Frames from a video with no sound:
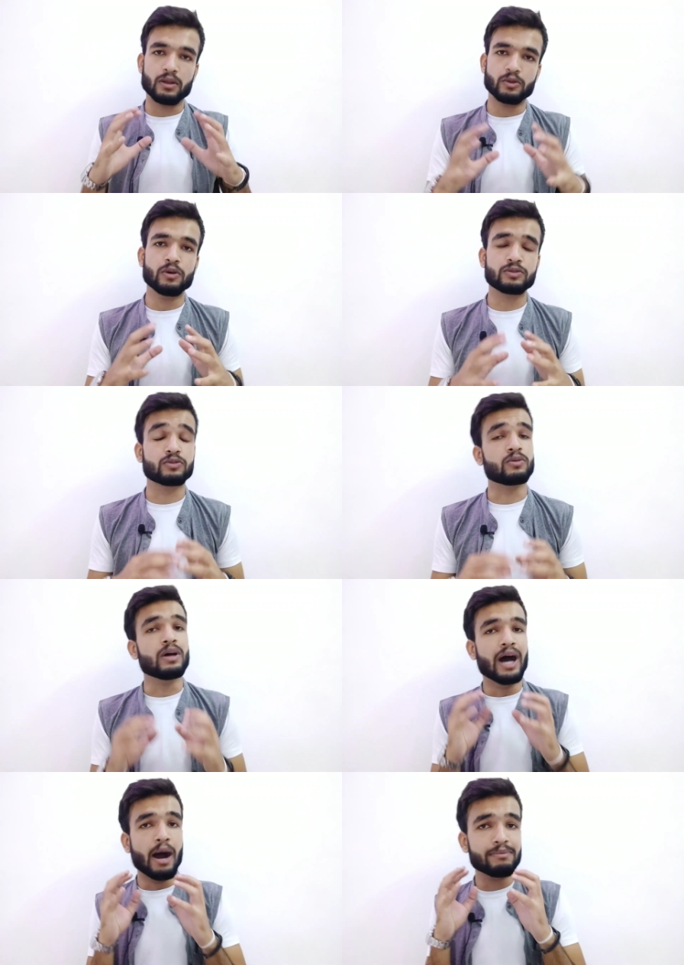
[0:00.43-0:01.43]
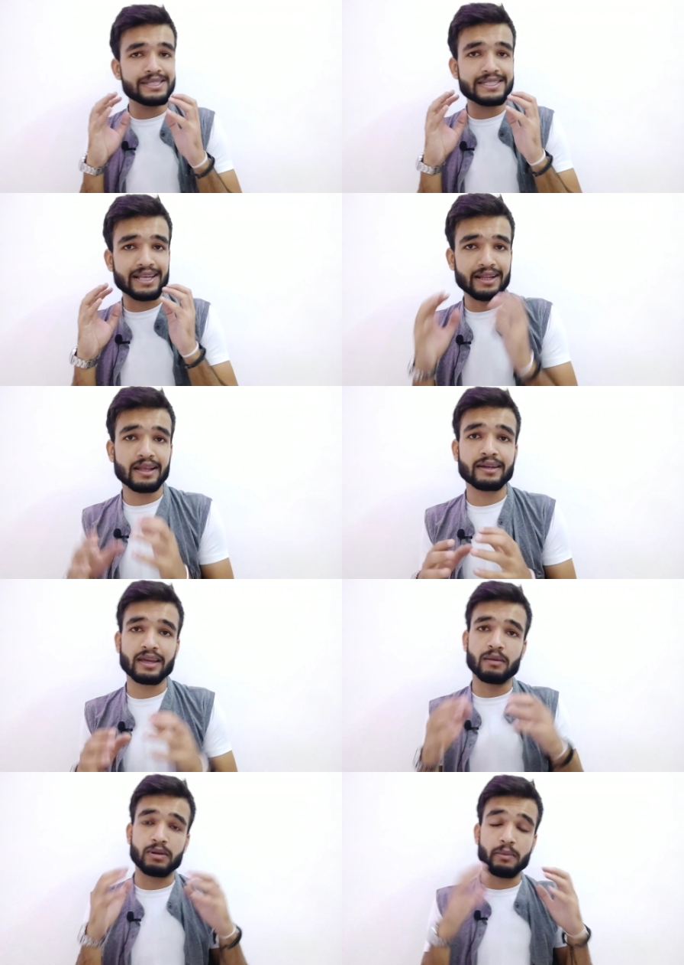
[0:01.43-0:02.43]
दोस्तों हम जिस कलर
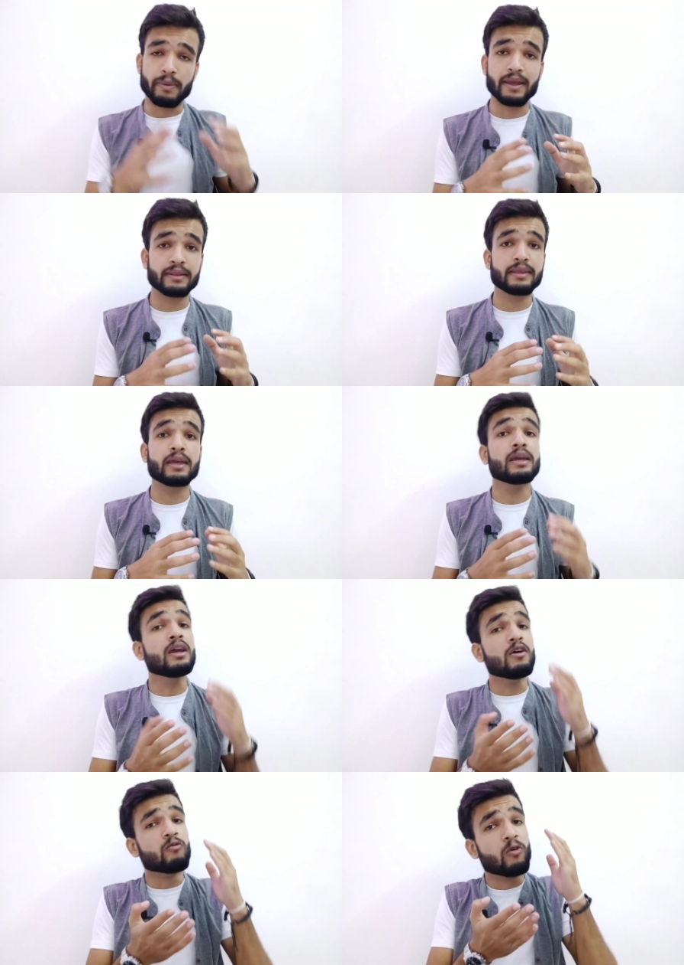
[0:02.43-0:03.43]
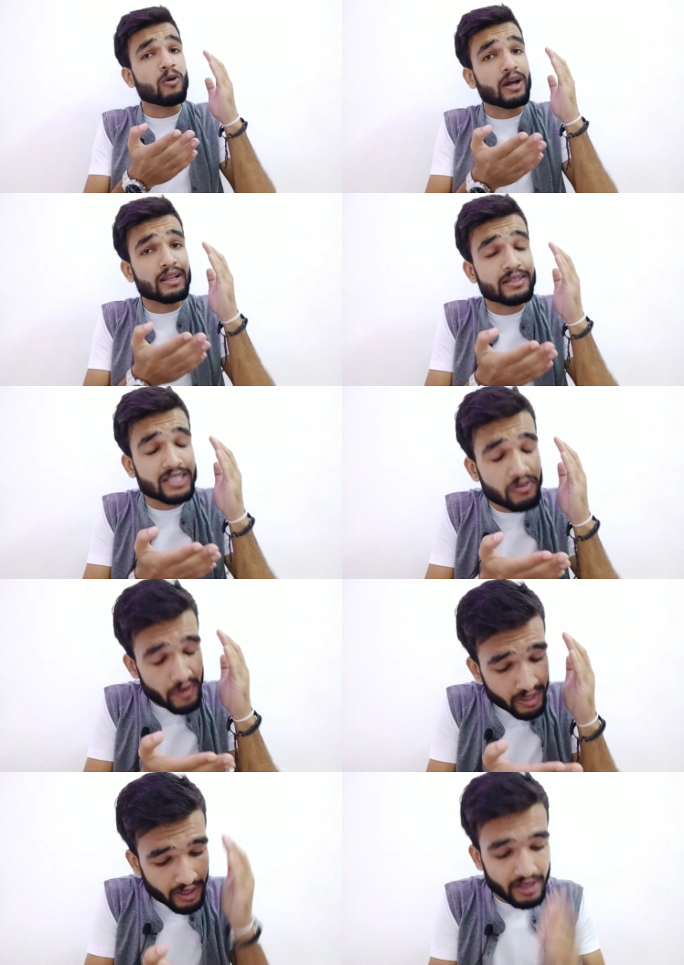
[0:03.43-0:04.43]
के कपड़े पहनते हैं वो कलर सिर्फ
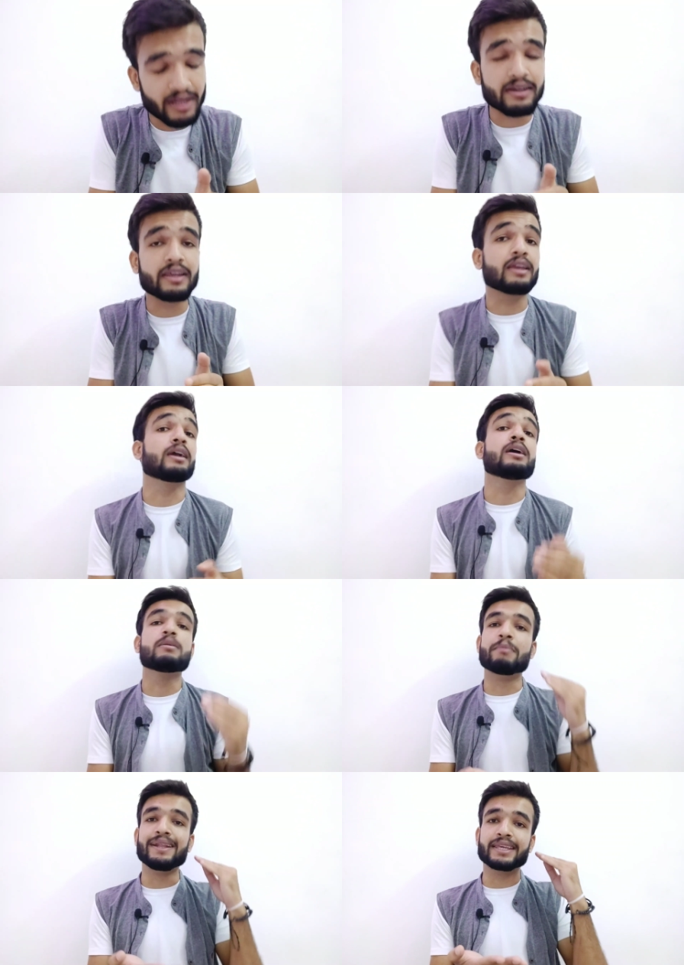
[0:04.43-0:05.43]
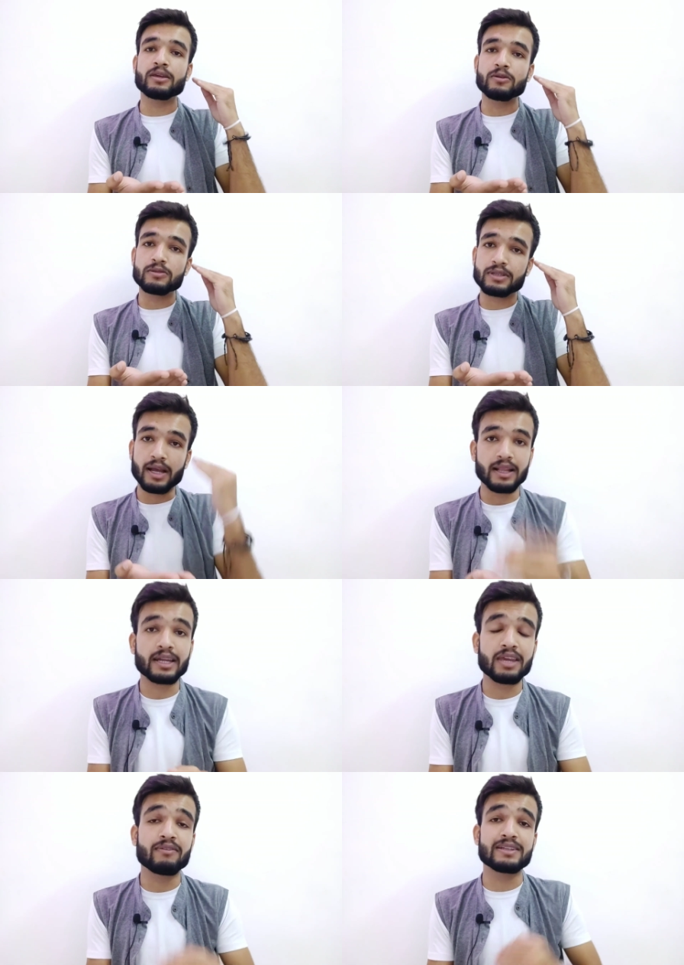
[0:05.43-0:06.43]
एक कलर नहीं है बल्कि उस
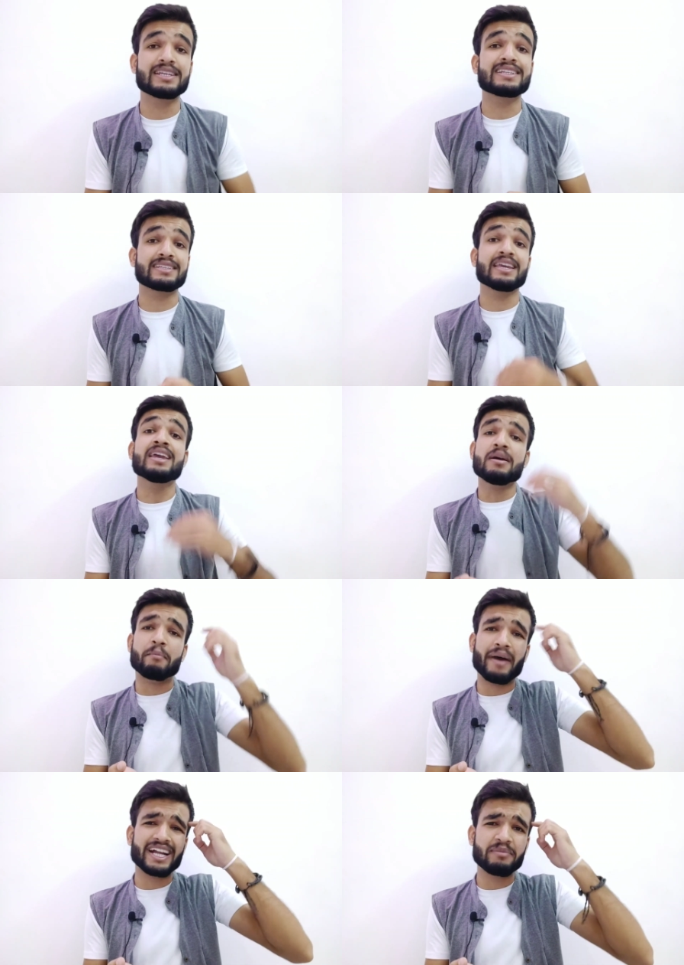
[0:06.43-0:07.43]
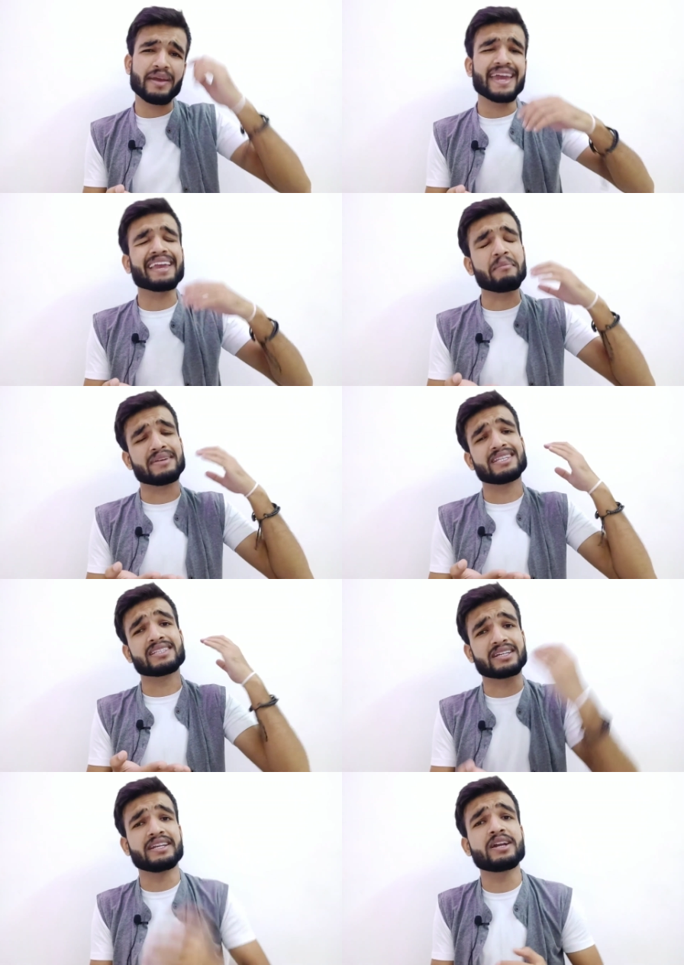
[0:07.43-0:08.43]
कलर की वजह से माइंड में एक
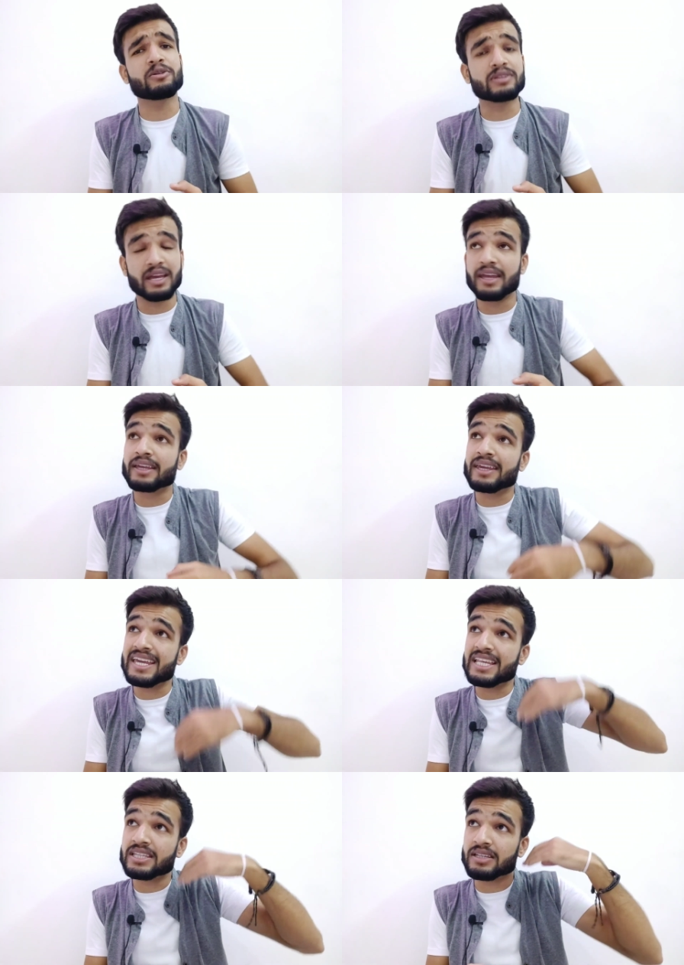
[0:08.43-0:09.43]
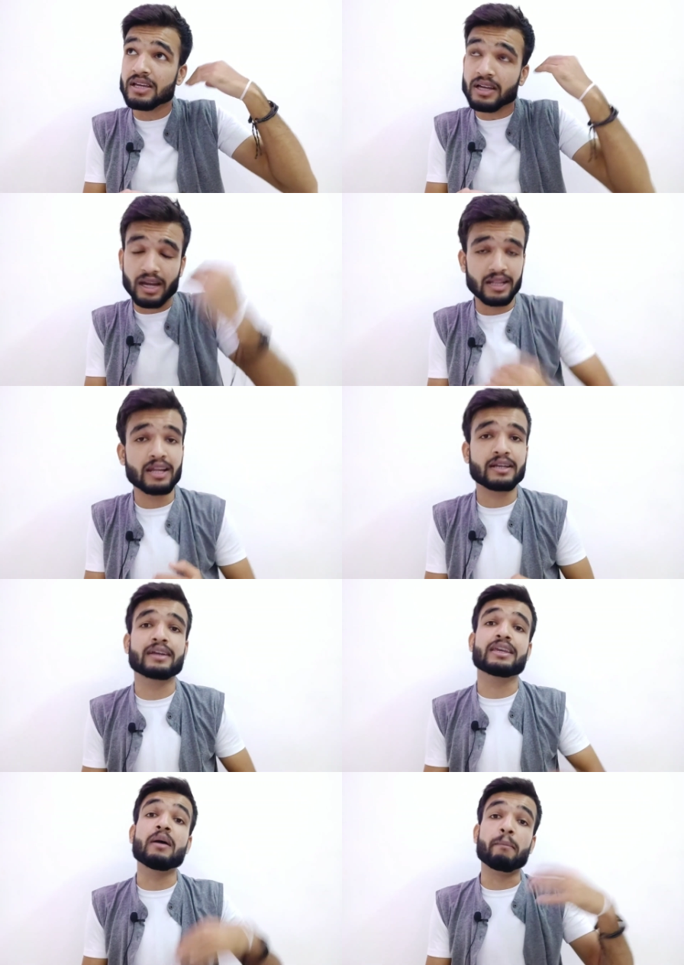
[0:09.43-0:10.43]
मैसेज क्रिएट होता है कि इस कलर
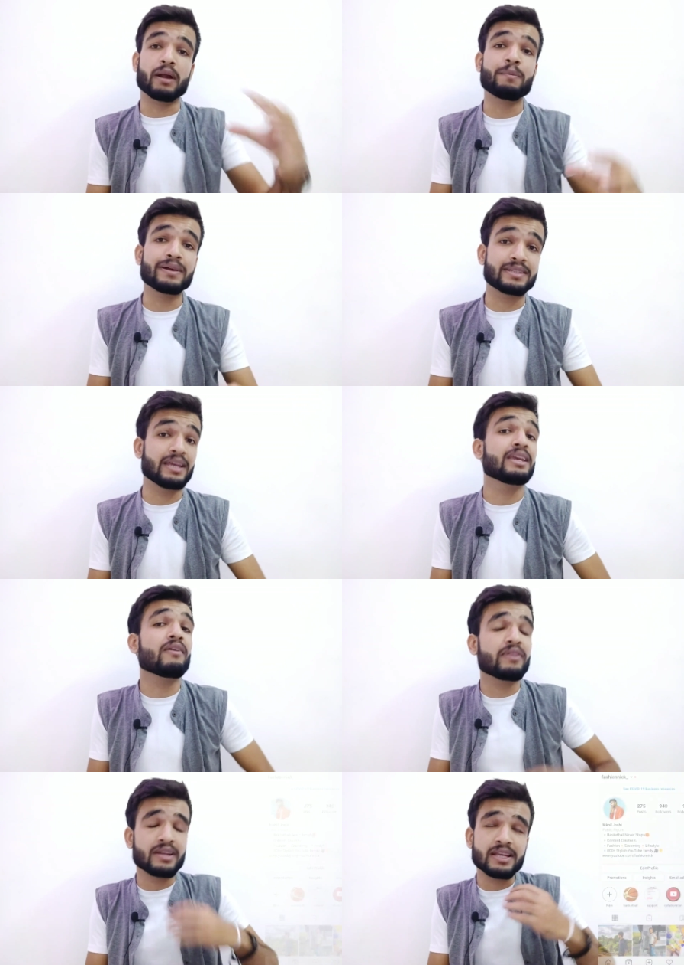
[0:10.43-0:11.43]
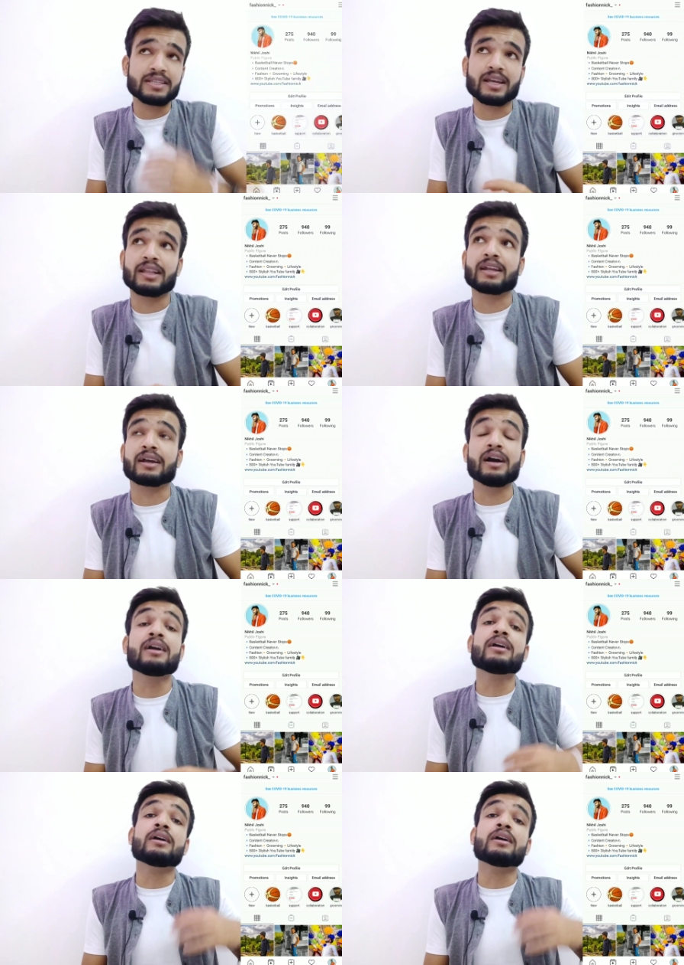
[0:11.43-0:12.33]
का क्या पर्पस है या फिर इस कलर का